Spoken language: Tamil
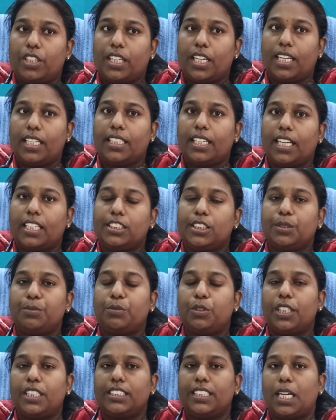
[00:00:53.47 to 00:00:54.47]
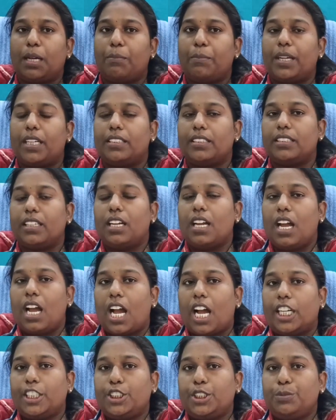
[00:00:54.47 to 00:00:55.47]
ஒரு நாளைக்கு அஞ்சு முறை சாப்பாடு
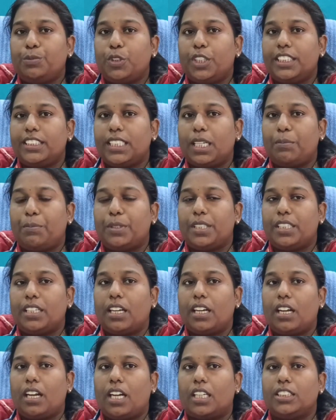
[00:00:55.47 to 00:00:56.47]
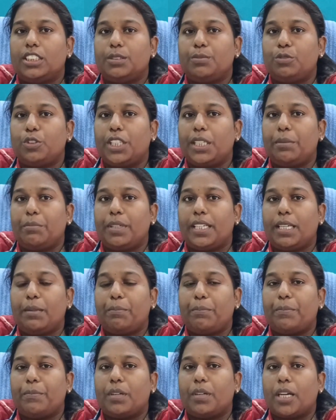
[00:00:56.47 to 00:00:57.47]
அஞ்சு முறை சாப்பிடுனா அஞ்சு முறையுமே
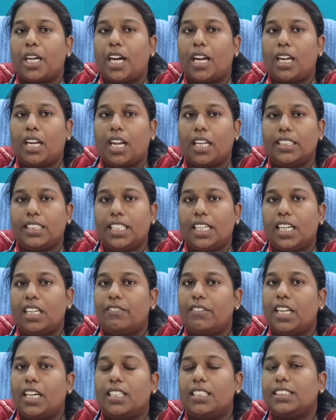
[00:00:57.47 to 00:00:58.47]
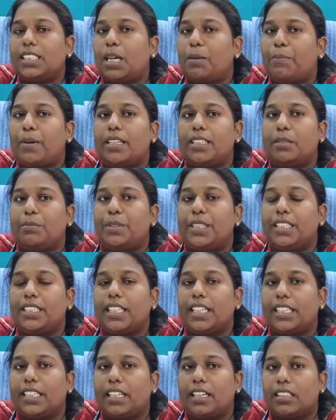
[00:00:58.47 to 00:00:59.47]
அதிக அளவிலான சாப்பாடு அப்படின்னு
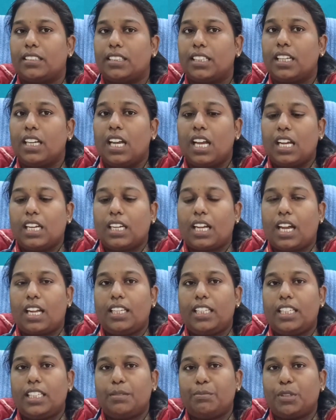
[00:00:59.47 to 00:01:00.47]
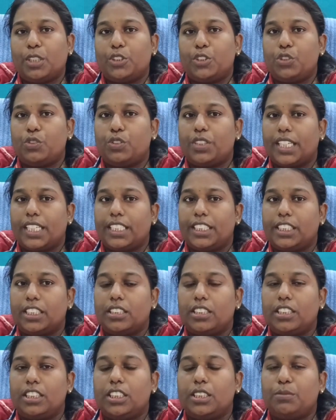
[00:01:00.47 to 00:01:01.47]
கிடையாது காலையில மதியம்
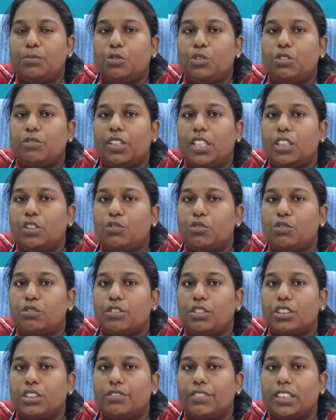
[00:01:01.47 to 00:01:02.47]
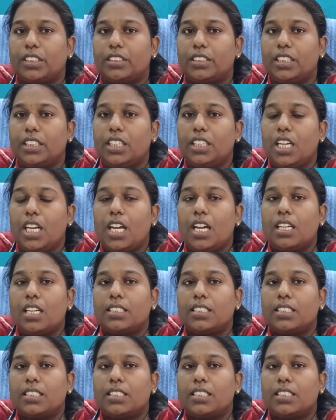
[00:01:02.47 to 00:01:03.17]
நைட்டு இந்த மூணு வேளை கொடுக்கறது வந்து